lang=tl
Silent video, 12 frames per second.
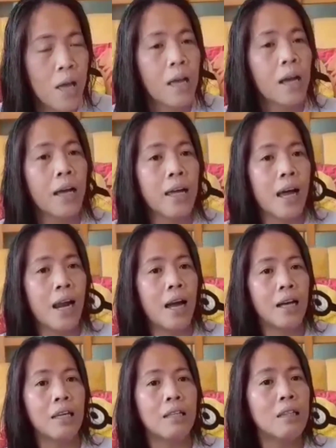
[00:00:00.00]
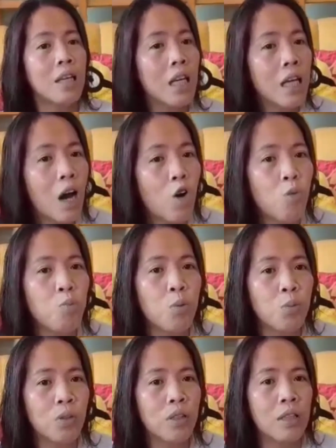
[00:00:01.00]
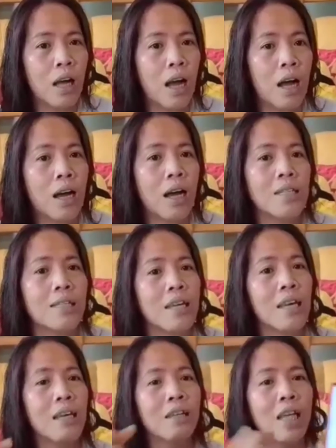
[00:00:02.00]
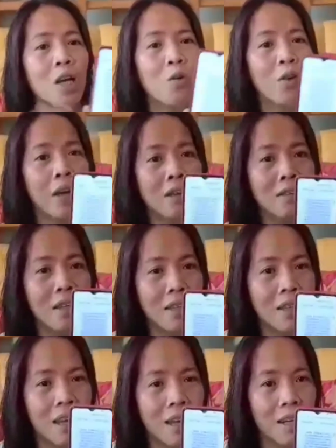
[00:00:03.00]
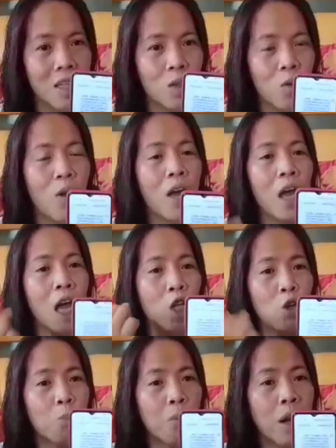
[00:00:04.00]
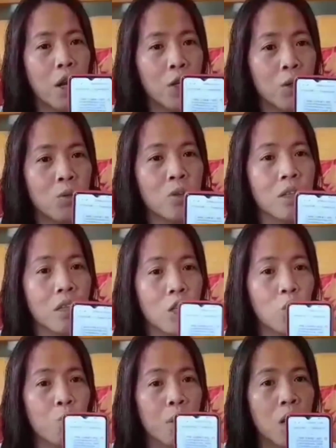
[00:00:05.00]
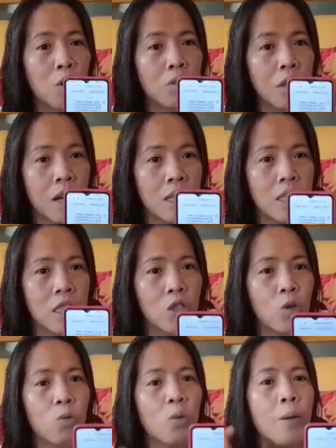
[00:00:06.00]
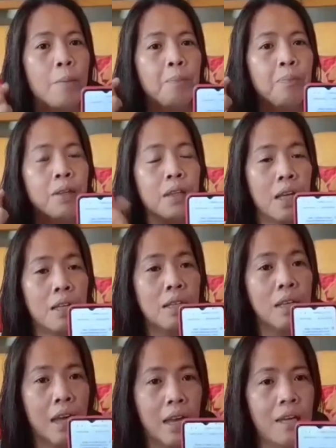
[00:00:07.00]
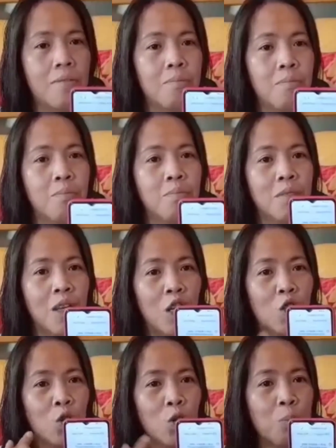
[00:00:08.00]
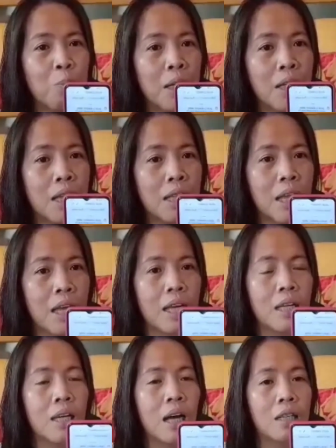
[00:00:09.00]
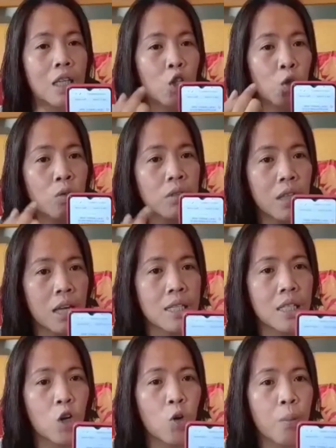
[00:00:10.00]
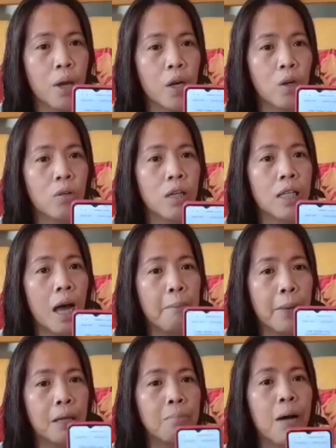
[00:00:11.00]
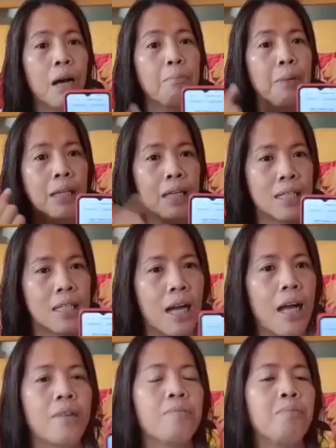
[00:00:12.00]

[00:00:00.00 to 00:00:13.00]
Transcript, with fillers: Kaya lang hindi ako pumunta kasi hindi ko naintindihan ito. Ito pala yung ito pala yun guys, yung 10k ito yung penalty at ito yung text ng gobyerno na dapat magpatis ka.